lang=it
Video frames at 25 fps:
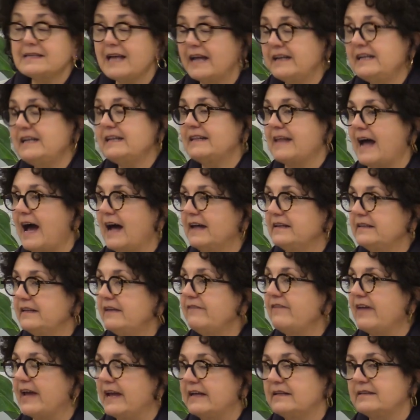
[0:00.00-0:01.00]
sanità
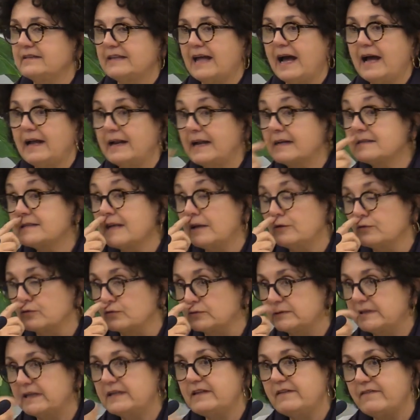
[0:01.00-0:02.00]
diventa, la
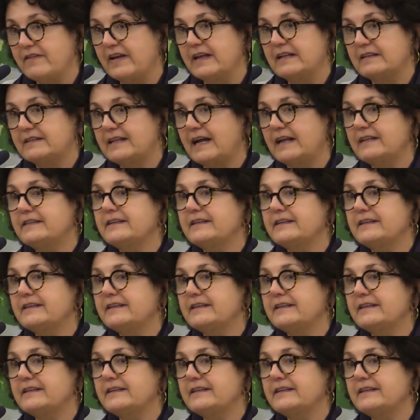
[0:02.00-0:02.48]
salute diventa